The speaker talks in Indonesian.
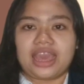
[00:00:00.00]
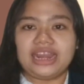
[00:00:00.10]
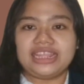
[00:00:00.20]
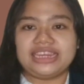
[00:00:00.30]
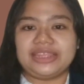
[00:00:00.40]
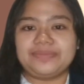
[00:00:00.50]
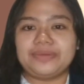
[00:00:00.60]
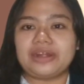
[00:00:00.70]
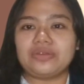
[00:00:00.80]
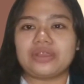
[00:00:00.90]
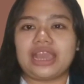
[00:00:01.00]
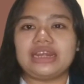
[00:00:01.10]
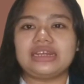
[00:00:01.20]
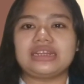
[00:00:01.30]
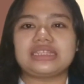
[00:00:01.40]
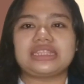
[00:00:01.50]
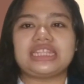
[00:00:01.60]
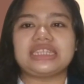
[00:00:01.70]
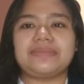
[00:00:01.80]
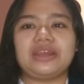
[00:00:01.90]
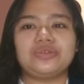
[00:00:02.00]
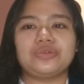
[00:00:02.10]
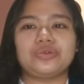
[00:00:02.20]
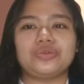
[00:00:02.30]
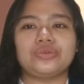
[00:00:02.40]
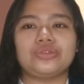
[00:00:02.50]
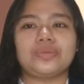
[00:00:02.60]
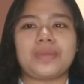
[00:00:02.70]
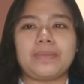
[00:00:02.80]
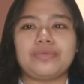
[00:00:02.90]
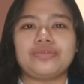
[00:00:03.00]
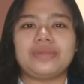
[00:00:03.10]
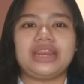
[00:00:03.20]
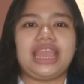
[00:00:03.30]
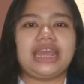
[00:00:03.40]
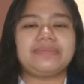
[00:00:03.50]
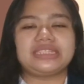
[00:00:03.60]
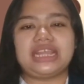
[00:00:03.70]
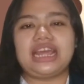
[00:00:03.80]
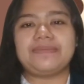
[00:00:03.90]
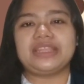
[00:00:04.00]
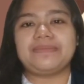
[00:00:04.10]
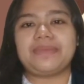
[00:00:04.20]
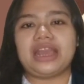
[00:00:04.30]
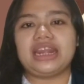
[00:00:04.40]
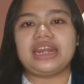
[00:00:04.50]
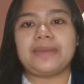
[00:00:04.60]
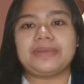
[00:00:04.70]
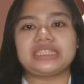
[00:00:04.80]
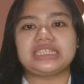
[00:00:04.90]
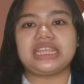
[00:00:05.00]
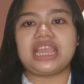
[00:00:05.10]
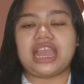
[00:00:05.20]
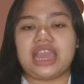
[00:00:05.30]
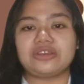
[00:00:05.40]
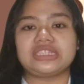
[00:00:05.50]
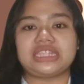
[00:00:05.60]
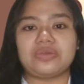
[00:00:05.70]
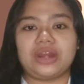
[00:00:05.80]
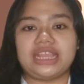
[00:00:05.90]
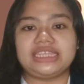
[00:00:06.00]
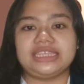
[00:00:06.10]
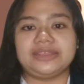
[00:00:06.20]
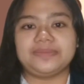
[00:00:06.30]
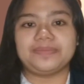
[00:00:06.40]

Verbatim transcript: Hal ini memerlukan ketajaman guru untuk mampu melihat masalah penyimpangan apa saja yang harus ditanggulangi.